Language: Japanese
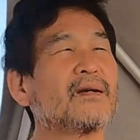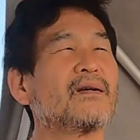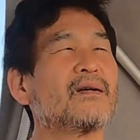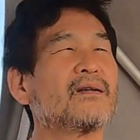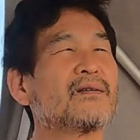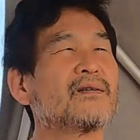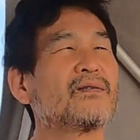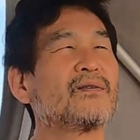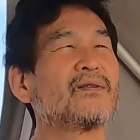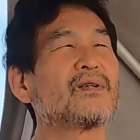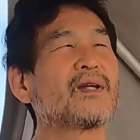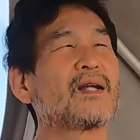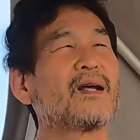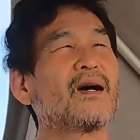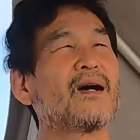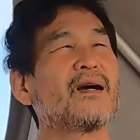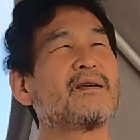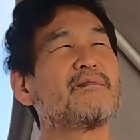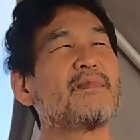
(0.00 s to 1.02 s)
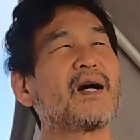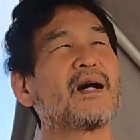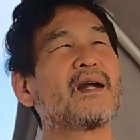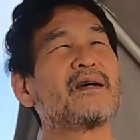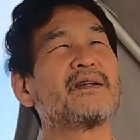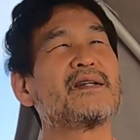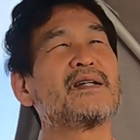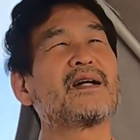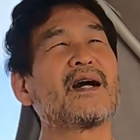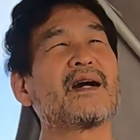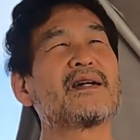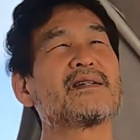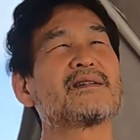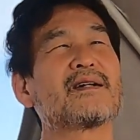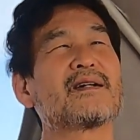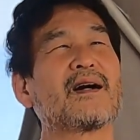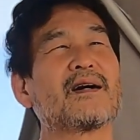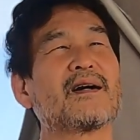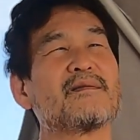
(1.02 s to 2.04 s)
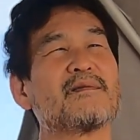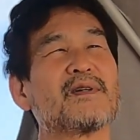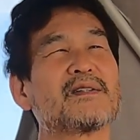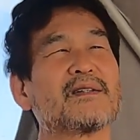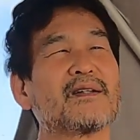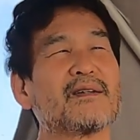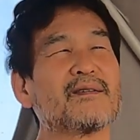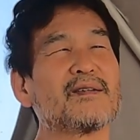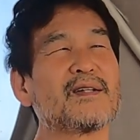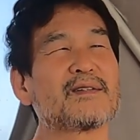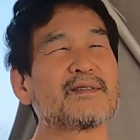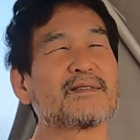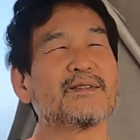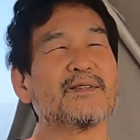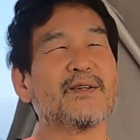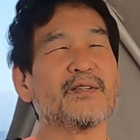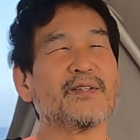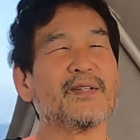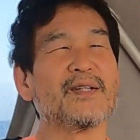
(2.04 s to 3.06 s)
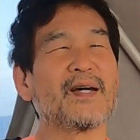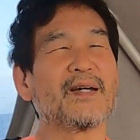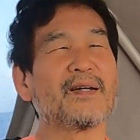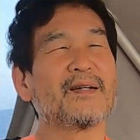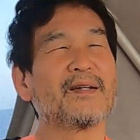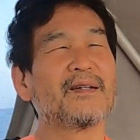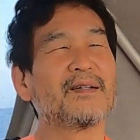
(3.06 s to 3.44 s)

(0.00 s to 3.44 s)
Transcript: そうだな、今から2ヶ月かかりますけどね、着くのにね。